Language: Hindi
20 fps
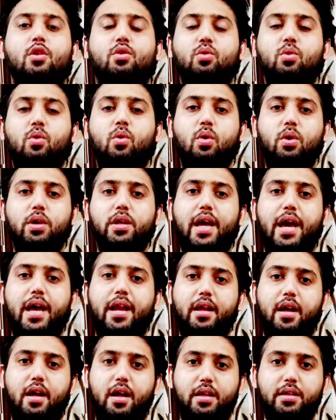तो
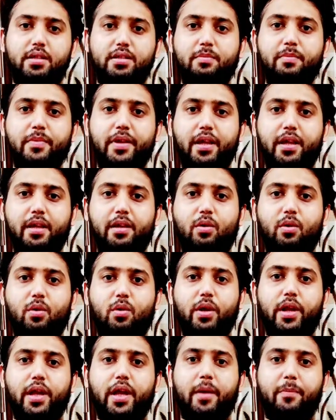यार इसमें इन
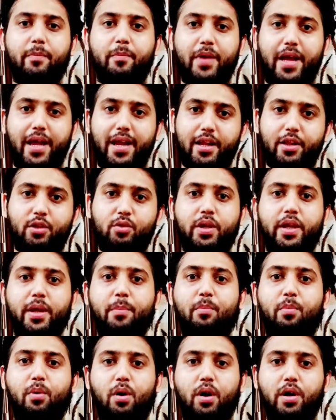लोगों ने पहले तो ये
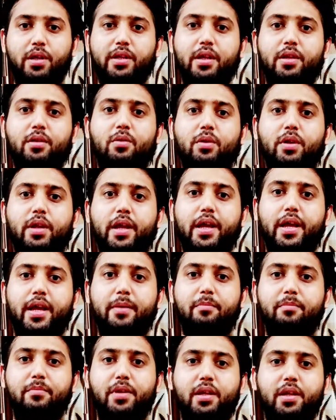बहुत ही इन्होंने
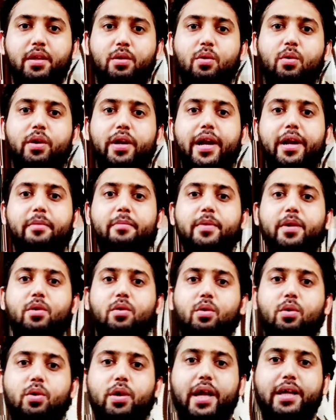मी को रेडमी
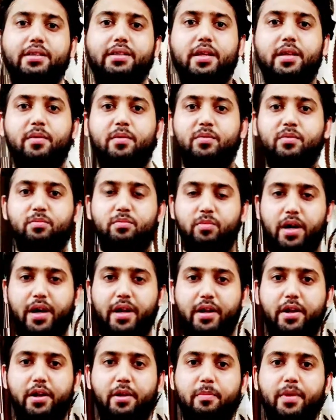को ऐसे
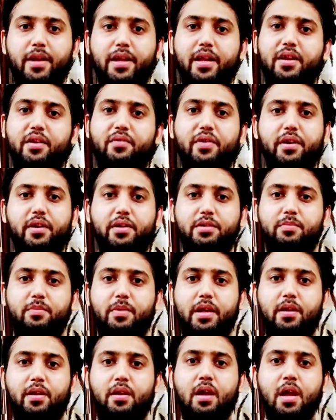मार्केट में या ट्विटर्स
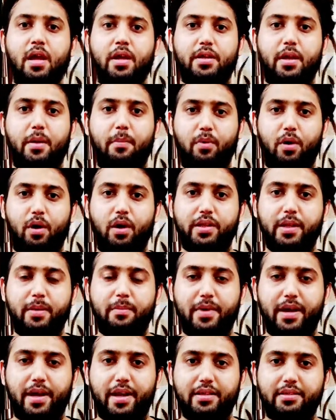पे ये बहुत ही
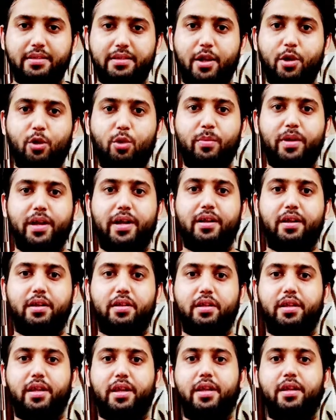एम्बेरस या ह्यूमलेट
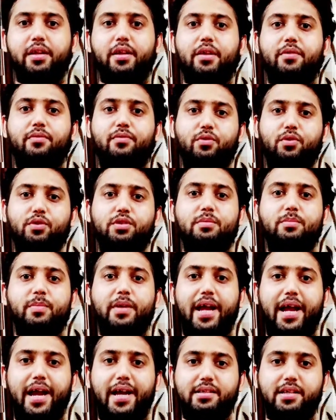करते थे कि इनके फ़ोन्स में
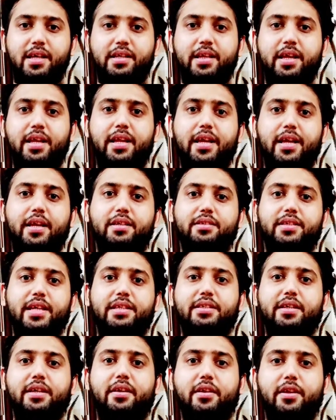ऐड जाती हैं लेकिन
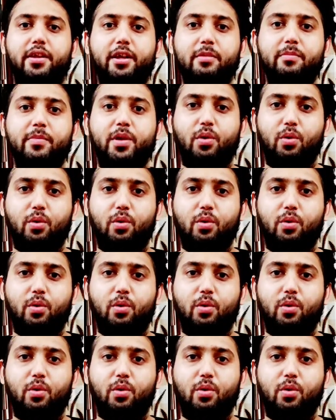जैसे ही रियल मी